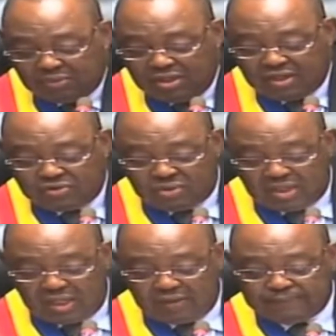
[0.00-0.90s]
عملها
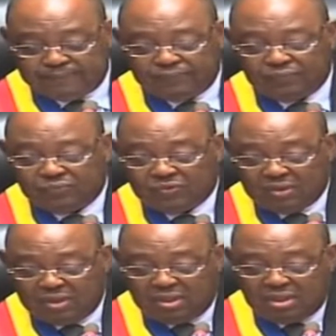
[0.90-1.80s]
أيضا في
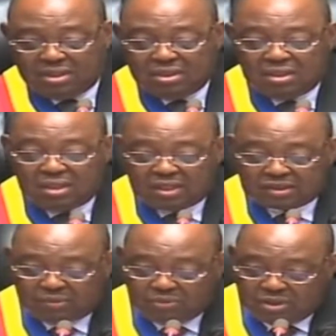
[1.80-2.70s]
فحص
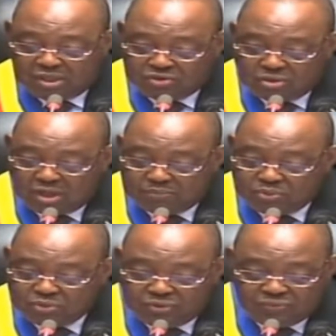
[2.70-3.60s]
ومتابعة المشاريع
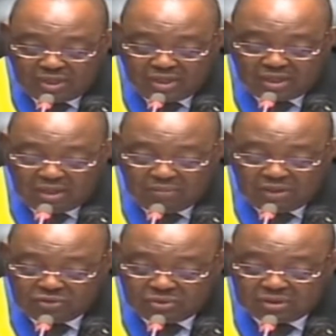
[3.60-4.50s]
المقترحة
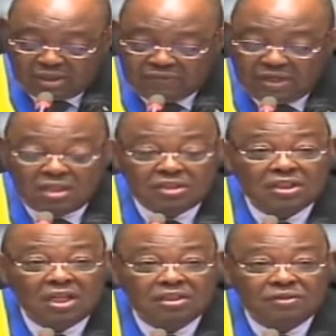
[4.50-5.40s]
وهذا اللقاء
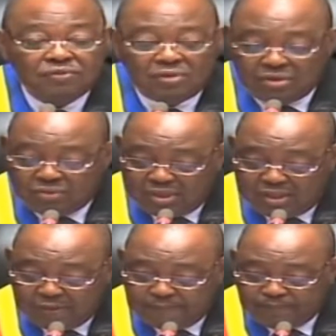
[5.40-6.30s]
مع أعضاء الحكومة
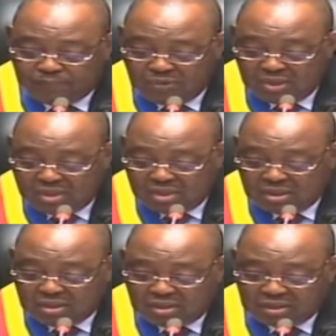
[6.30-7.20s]
يسمح
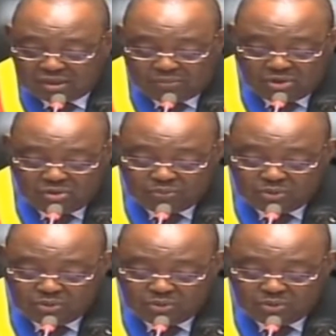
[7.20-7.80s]
للنواب بتقديم